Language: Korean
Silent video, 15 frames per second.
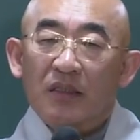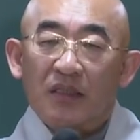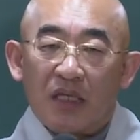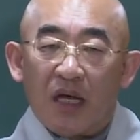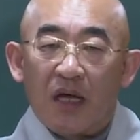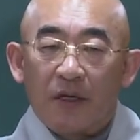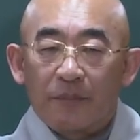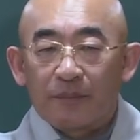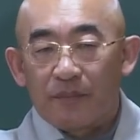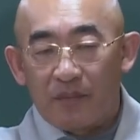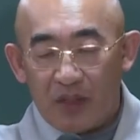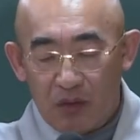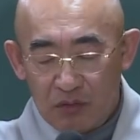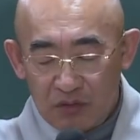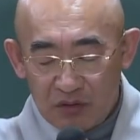자,
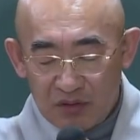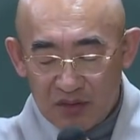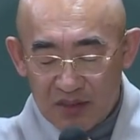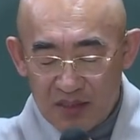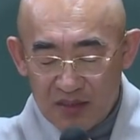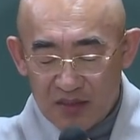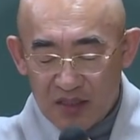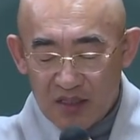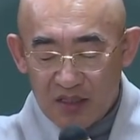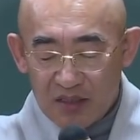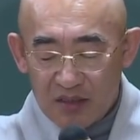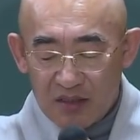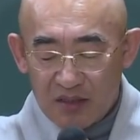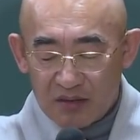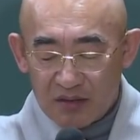오늘은
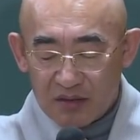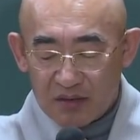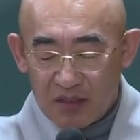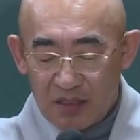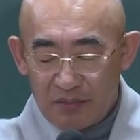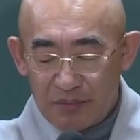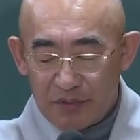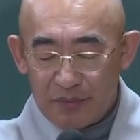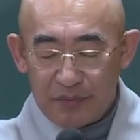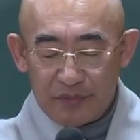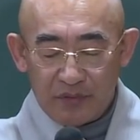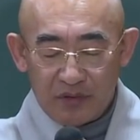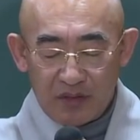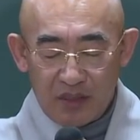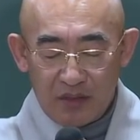기생에 대해서
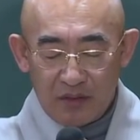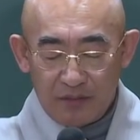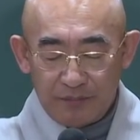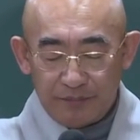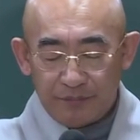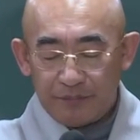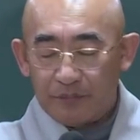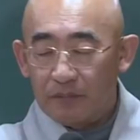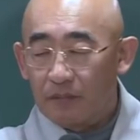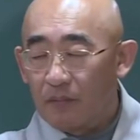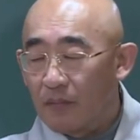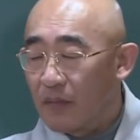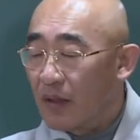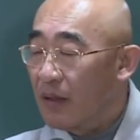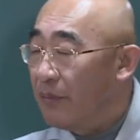살펴보는데요.
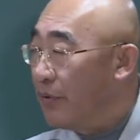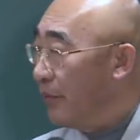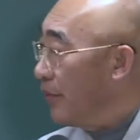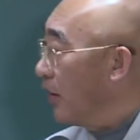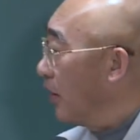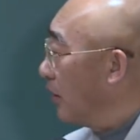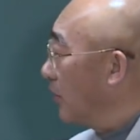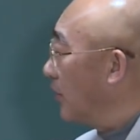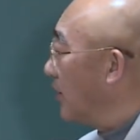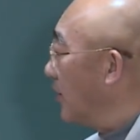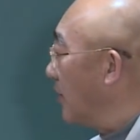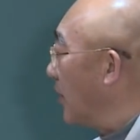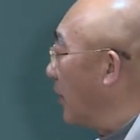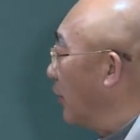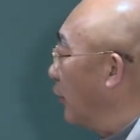음, 보면
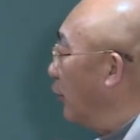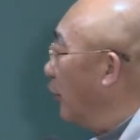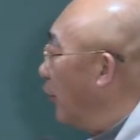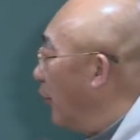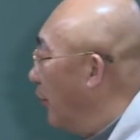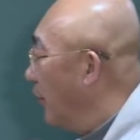기생은요,